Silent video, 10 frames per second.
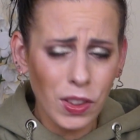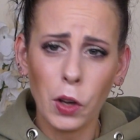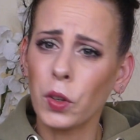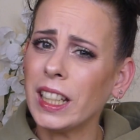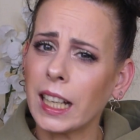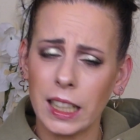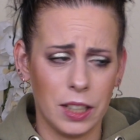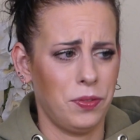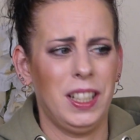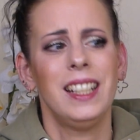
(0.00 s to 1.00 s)
und ich,
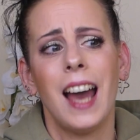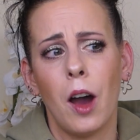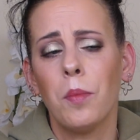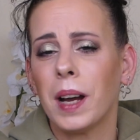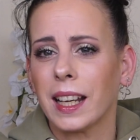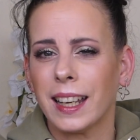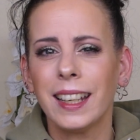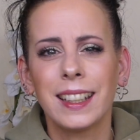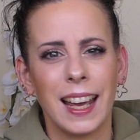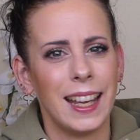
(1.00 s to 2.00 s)
ich, finde auch, man
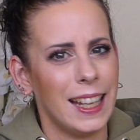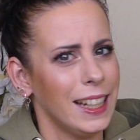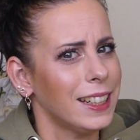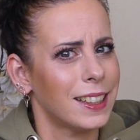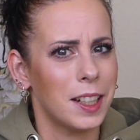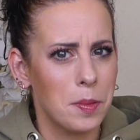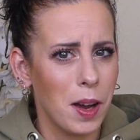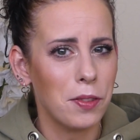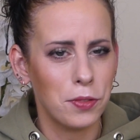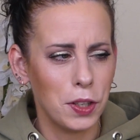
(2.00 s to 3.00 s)
kriegt da echt
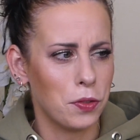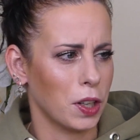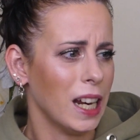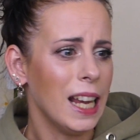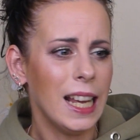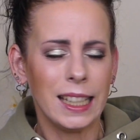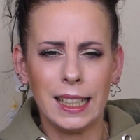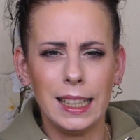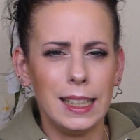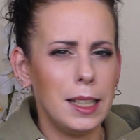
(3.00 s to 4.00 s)
immer viel von.
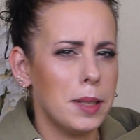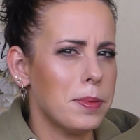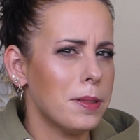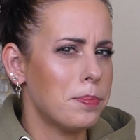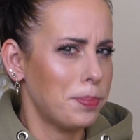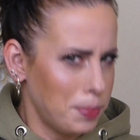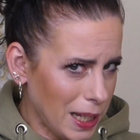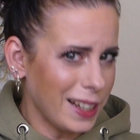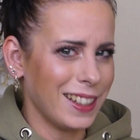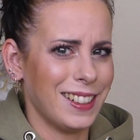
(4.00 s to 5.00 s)
Die liebe
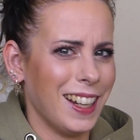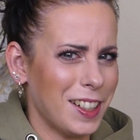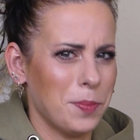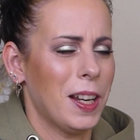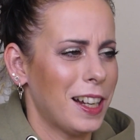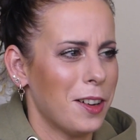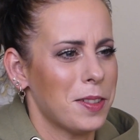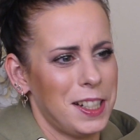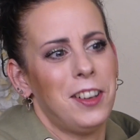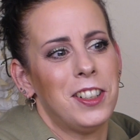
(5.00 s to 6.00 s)
Birgit hatte mir, glaube
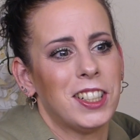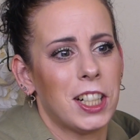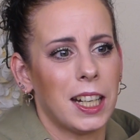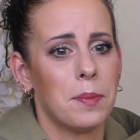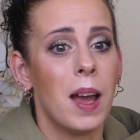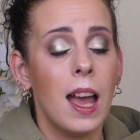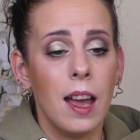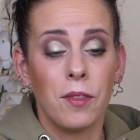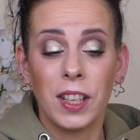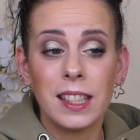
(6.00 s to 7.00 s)
ich, auch geschrieben,
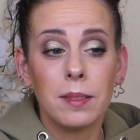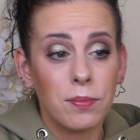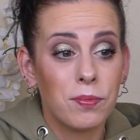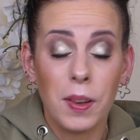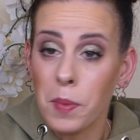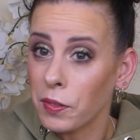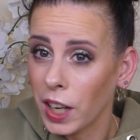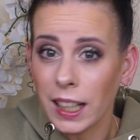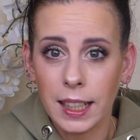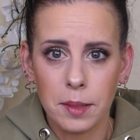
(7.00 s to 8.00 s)
wenn, wenn man
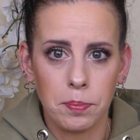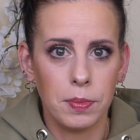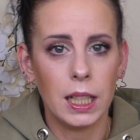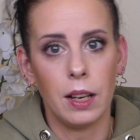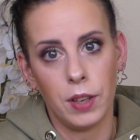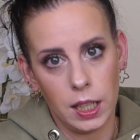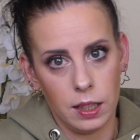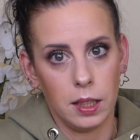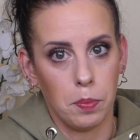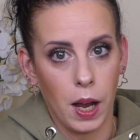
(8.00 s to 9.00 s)
wirklich mittlerweile
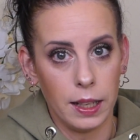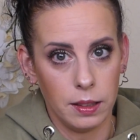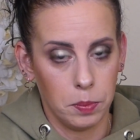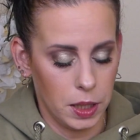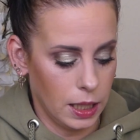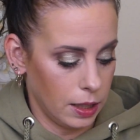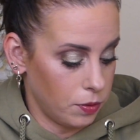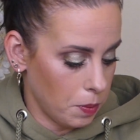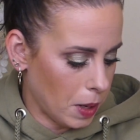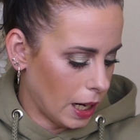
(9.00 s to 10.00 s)
die Preise bedenkt,
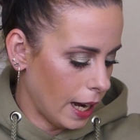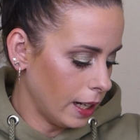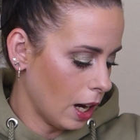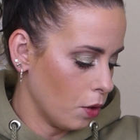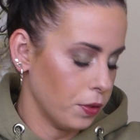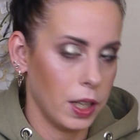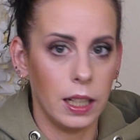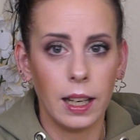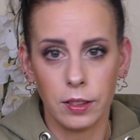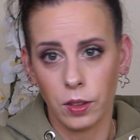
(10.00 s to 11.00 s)
wenn man einkaufen
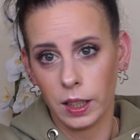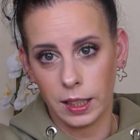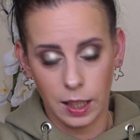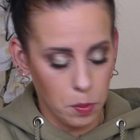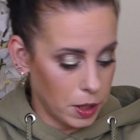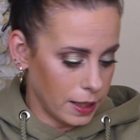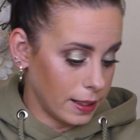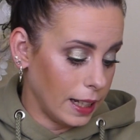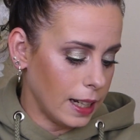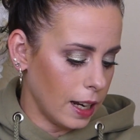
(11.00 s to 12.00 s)
geht, also ich glaube, das
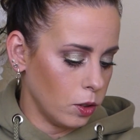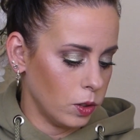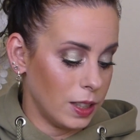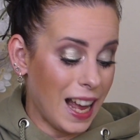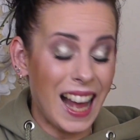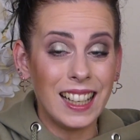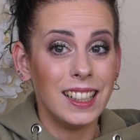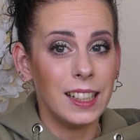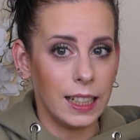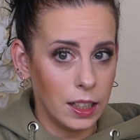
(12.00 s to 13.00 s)
geht an uns
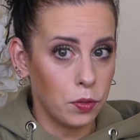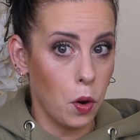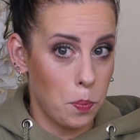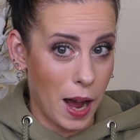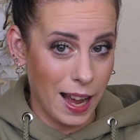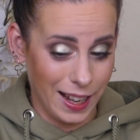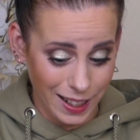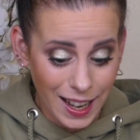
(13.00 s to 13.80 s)
allen nicht vorbei,